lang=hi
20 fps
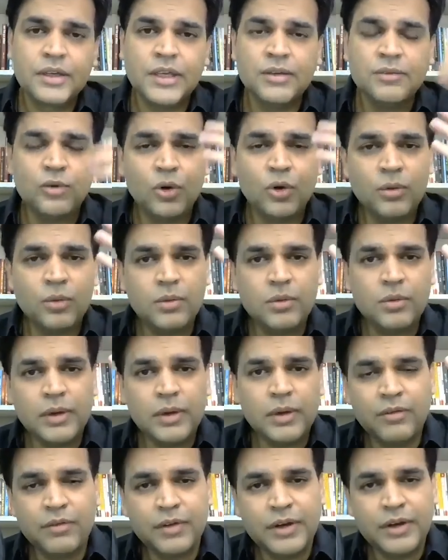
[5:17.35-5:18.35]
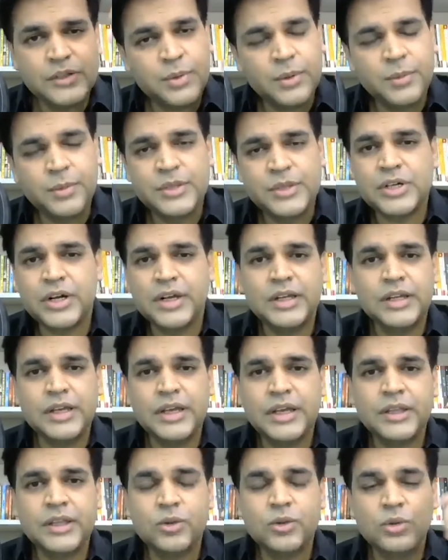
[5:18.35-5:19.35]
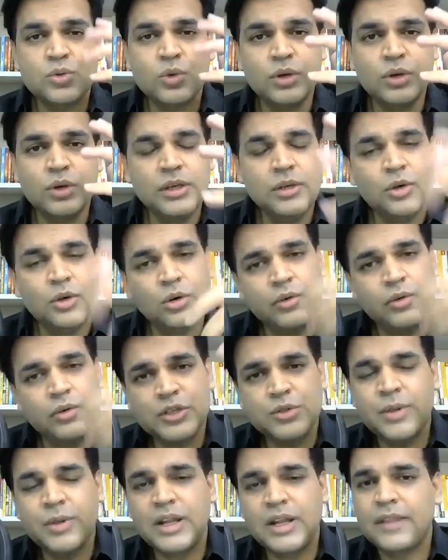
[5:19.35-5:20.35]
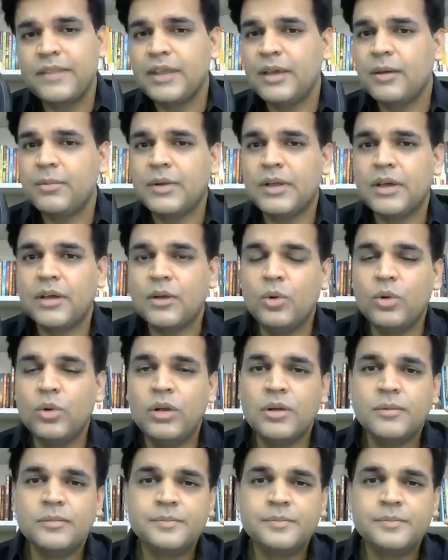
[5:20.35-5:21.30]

कि वो एवरेस्ट पे भी चढ़ना है तो इसको ईगो वर्ष बनाते हैं अपना गोल